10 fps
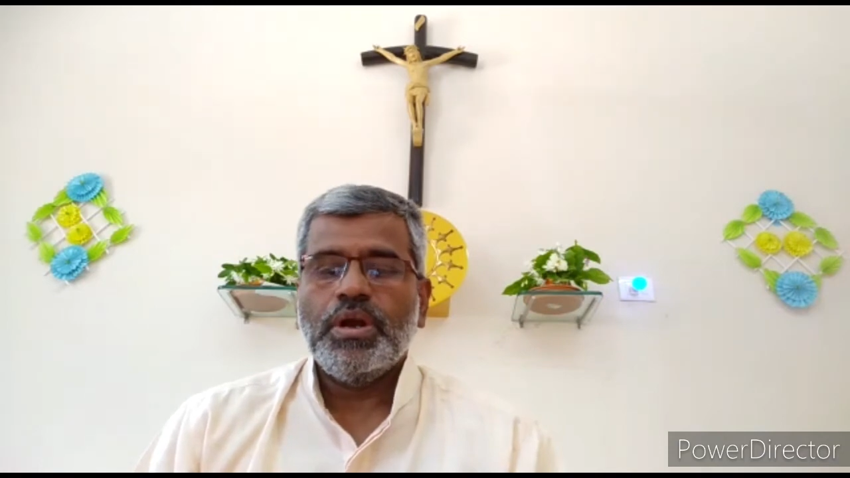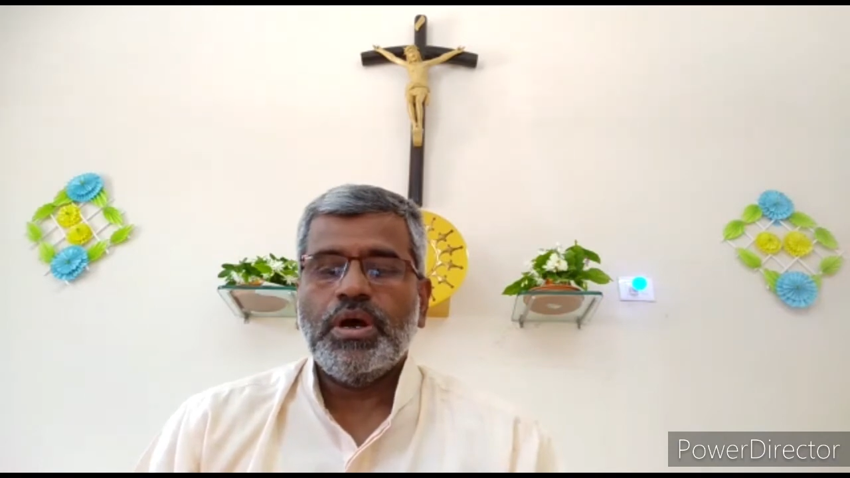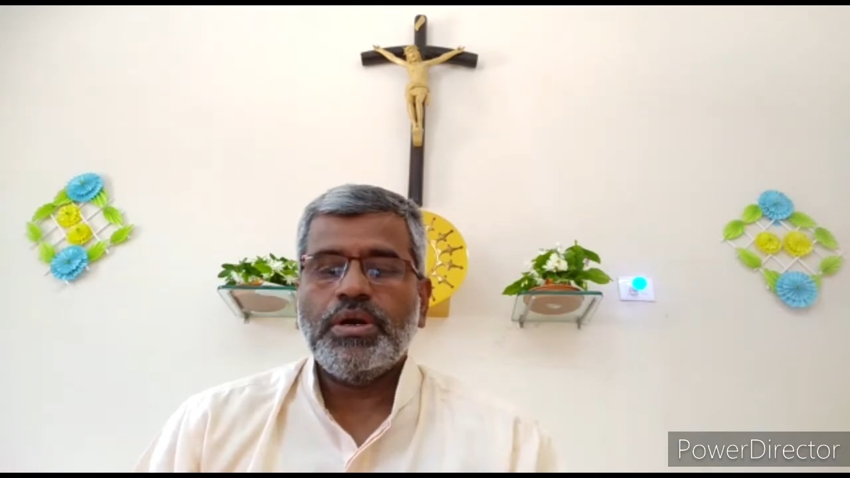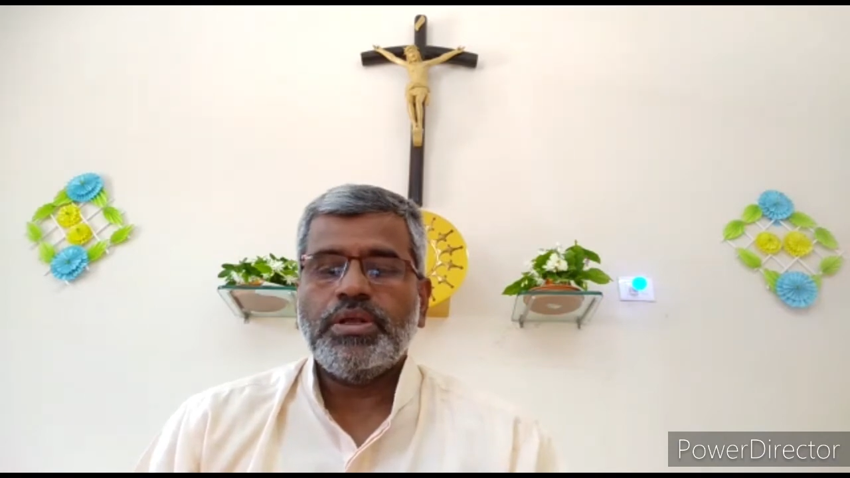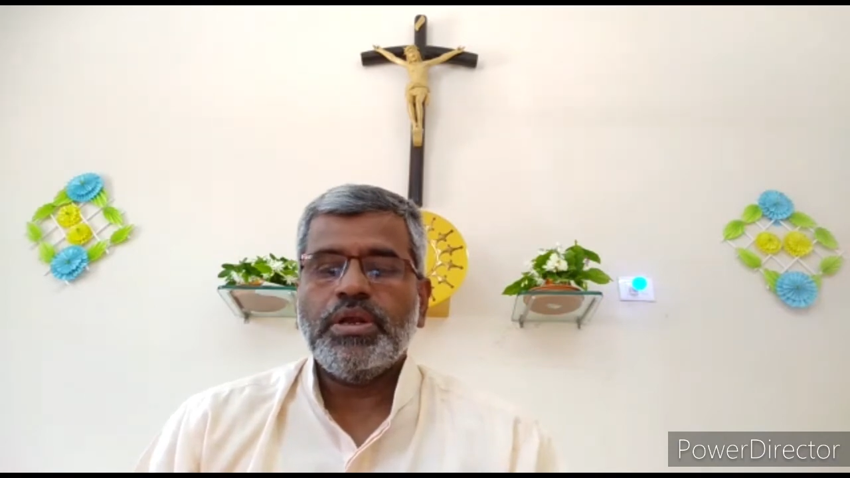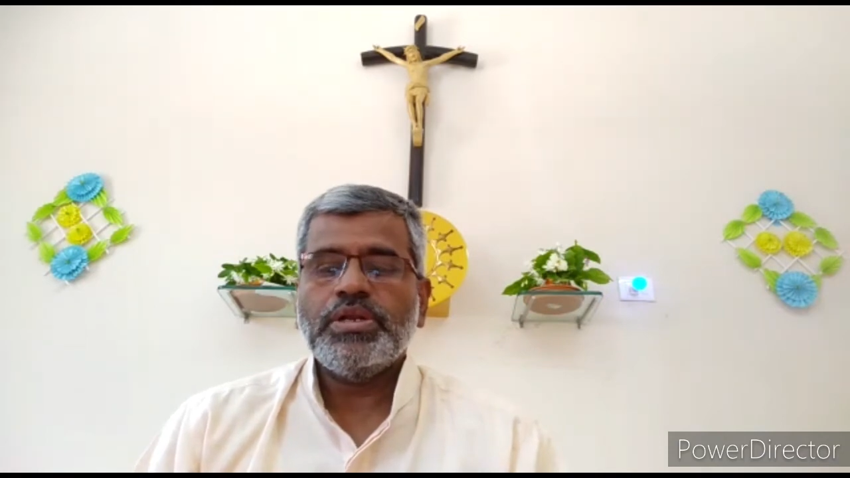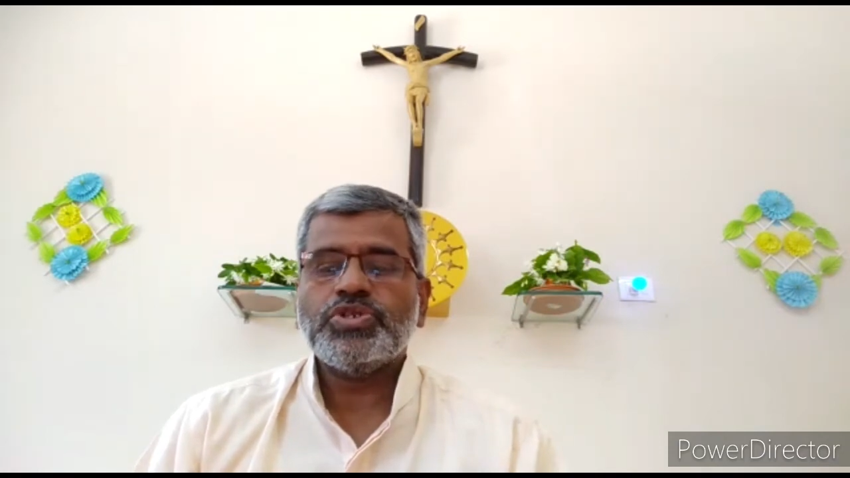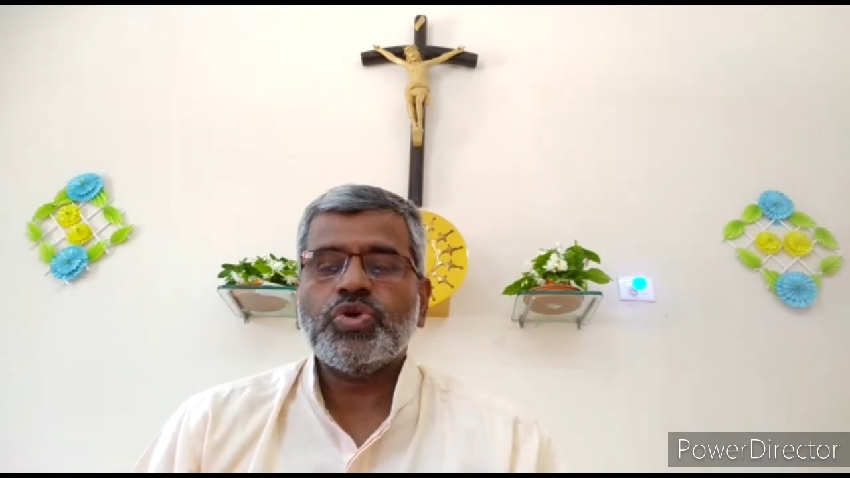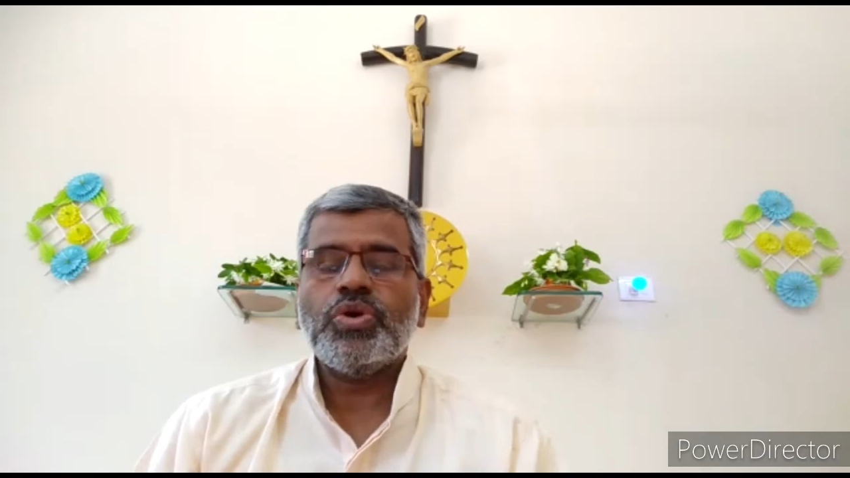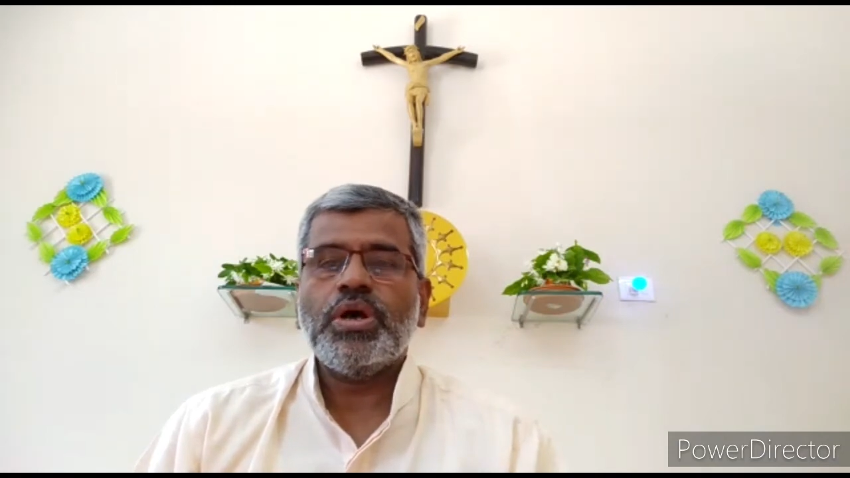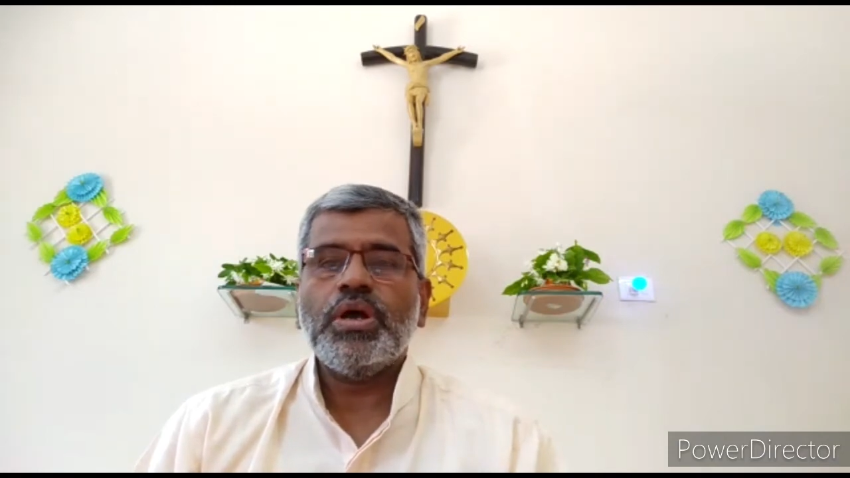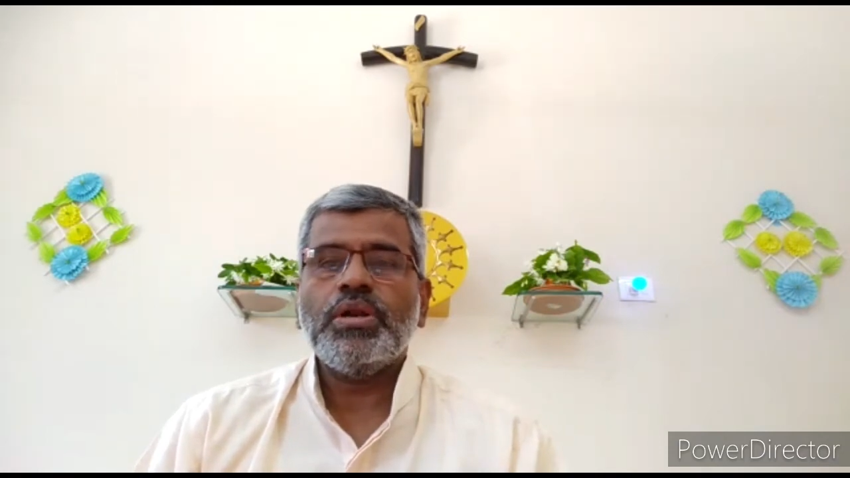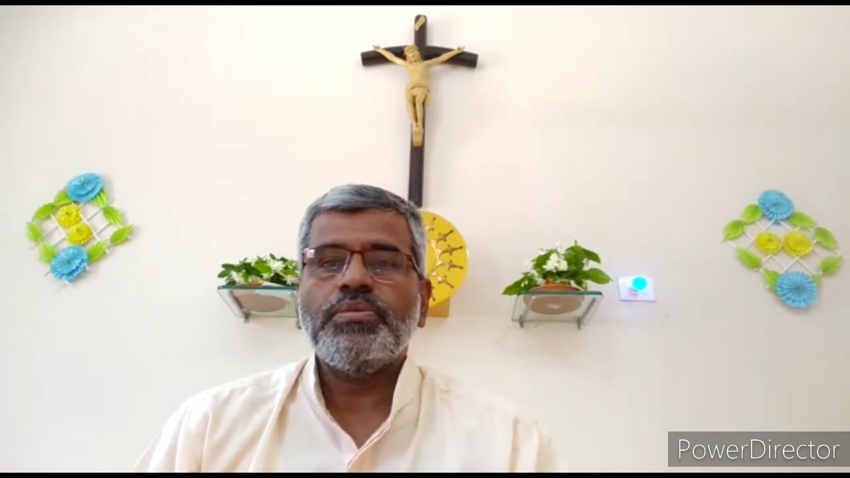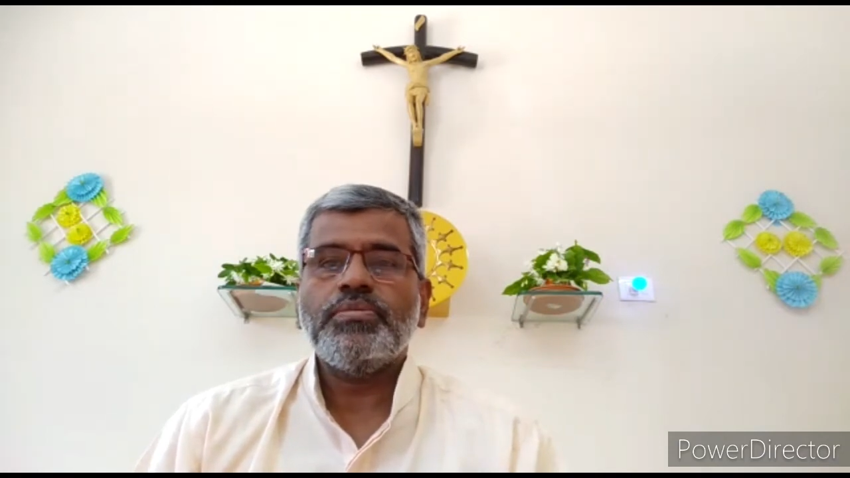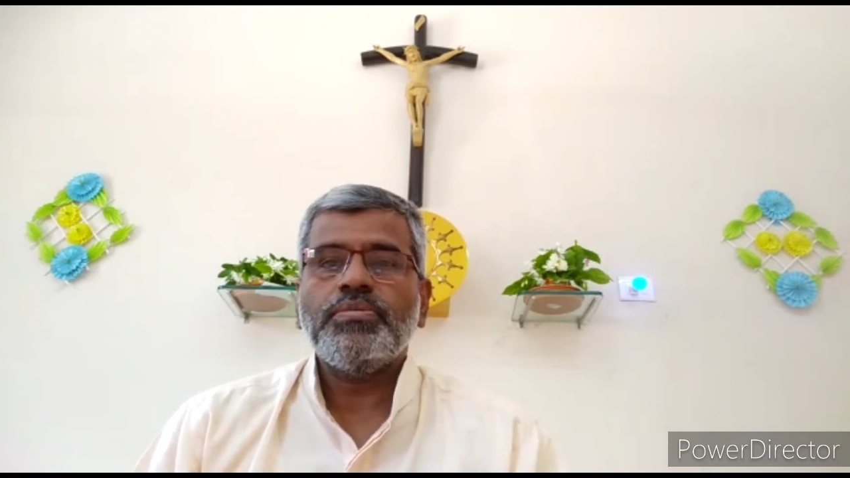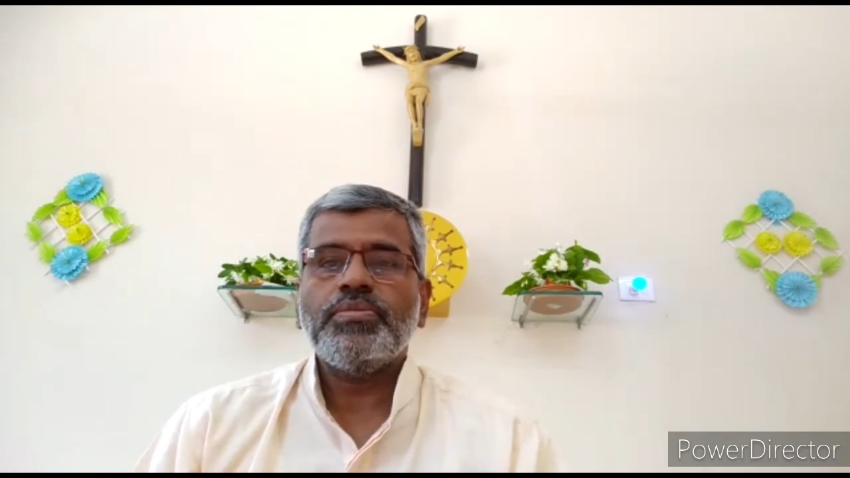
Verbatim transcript: நான் என்ன சொன்னாலும்